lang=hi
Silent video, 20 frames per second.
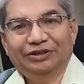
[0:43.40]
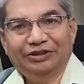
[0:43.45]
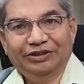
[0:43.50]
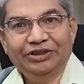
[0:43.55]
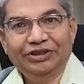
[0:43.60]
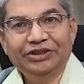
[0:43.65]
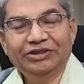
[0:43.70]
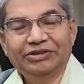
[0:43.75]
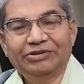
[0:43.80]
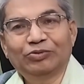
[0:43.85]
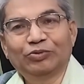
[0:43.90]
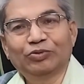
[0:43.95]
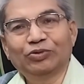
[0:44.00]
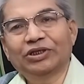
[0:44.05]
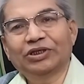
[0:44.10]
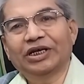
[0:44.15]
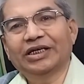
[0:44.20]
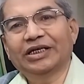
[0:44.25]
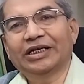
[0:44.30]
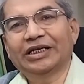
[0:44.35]
तीस
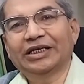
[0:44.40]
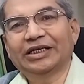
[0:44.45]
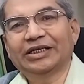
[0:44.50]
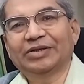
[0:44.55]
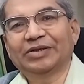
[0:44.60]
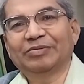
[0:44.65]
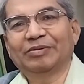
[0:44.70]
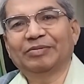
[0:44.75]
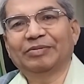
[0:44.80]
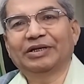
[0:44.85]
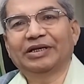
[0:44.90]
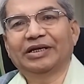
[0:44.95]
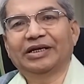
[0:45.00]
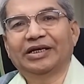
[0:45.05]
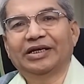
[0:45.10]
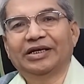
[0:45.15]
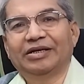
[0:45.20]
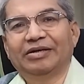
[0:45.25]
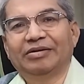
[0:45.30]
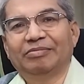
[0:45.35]
दूसरा कार्यक्रम हमारा
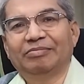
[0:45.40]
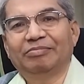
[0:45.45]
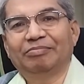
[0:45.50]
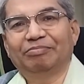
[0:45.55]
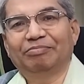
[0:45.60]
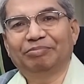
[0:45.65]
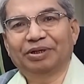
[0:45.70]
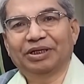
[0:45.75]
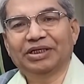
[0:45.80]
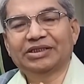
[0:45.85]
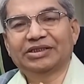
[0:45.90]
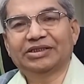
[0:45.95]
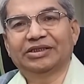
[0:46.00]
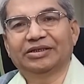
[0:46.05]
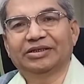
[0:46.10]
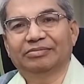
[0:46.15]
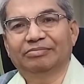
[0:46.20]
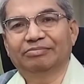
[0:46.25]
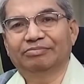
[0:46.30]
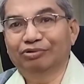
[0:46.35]
है ब्रश द
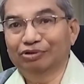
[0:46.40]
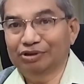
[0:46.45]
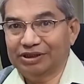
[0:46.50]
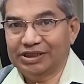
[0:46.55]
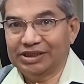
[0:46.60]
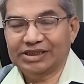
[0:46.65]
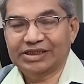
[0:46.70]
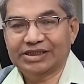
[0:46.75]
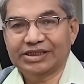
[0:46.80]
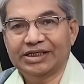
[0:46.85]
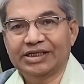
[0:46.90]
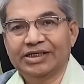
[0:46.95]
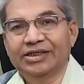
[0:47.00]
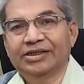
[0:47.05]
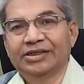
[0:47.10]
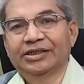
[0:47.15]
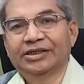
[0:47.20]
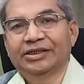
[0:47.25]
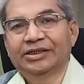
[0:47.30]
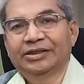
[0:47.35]
बुसेस का
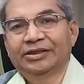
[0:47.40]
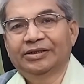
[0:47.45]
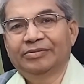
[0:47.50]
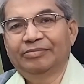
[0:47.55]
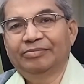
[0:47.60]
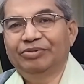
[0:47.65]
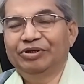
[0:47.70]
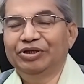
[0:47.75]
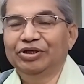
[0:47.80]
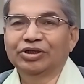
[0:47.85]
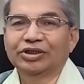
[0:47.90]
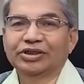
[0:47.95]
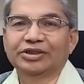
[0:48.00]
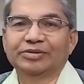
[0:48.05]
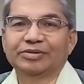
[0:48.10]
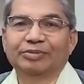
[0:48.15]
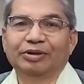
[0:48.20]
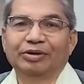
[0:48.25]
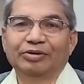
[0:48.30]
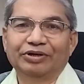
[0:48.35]
बियॉन्ड
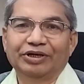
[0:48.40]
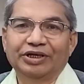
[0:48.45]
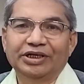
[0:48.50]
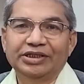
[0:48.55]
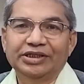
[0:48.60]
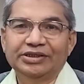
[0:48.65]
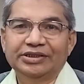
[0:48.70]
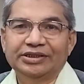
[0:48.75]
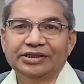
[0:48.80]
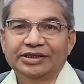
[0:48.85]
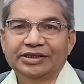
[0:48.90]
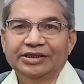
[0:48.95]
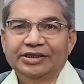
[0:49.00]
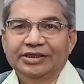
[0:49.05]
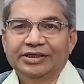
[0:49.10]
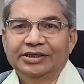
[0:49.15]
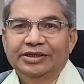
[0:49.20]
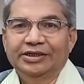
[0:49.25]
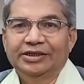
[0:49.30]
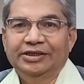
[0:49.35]
द बाउंड्रीज
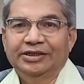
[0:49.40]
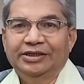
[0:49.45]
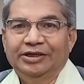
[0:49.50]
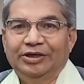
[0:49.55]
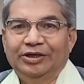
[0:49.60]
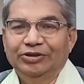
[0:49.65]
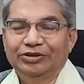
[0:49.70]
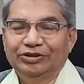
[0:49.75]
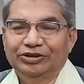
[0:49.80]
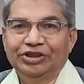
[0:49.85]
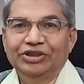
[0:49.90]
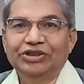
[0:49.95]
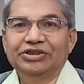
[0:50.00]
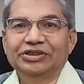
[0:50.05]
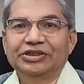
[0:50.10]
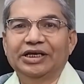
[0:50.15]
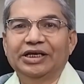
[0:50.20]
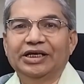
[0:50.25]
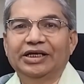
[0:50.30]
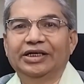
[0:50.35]
और
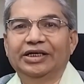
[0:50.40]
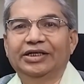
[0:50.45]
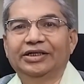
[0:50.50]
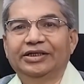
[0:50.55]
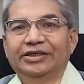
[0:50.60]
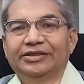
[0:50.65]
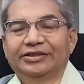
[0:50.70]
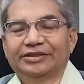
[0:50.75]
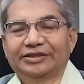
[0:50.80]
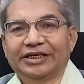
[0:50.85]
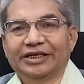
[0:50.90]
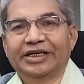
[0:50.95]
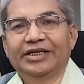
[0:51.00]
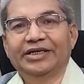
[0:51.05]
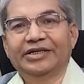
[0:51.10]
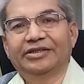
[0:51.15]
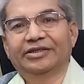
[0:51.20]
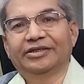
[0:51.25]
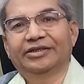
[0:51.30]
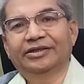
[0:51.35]
तीसरा है
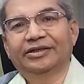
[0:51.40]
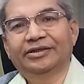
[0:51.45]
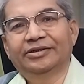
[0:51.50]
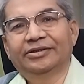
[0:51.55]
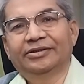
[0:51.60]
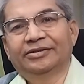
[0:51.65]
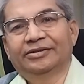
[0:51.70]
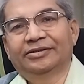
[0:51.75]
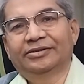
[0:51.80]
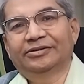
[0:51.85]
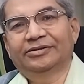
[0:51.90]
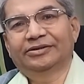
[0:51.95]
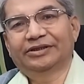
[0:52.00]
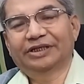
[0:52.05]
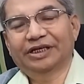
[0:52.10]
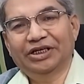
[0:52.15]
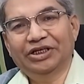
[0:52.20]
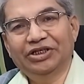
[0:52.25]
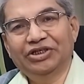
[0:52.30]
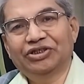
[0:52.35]
ट्रेंड द
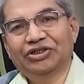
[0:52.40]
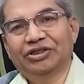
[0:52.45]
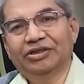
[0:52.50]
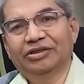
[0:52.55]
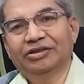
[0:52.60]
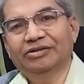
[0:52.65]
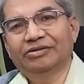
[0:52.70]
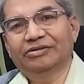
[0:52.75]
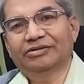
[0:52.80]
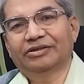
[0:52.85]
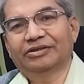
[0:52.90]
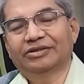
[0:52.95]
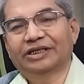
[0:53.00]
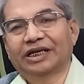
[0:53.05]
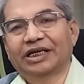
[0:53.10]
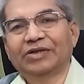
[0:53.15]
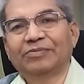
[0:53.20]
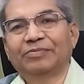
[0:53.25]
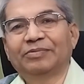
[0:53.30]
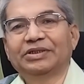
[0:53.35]
ट्रेडिशन द
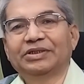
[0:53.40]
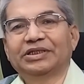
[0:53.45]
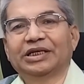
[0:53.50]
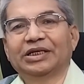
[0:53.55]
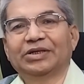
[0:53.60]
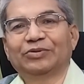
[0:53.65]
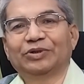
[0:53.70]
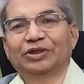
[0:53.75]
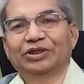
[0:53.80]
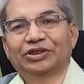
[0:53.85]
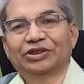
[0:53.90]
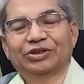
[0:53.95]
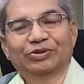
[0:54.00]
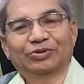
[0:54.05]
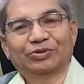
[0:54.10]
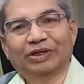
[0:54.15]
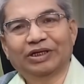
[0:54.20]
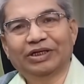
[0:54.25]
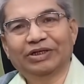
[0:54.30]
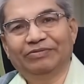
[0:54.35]
साइंटिफिक सैल्यूटेशन
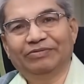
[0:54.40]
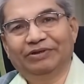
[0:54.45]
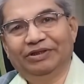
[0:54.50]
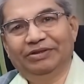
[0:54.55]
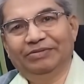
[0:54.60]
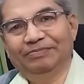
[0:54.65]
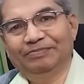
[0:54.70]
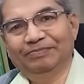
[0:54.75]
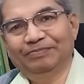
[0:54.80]
टू आयुर्वेद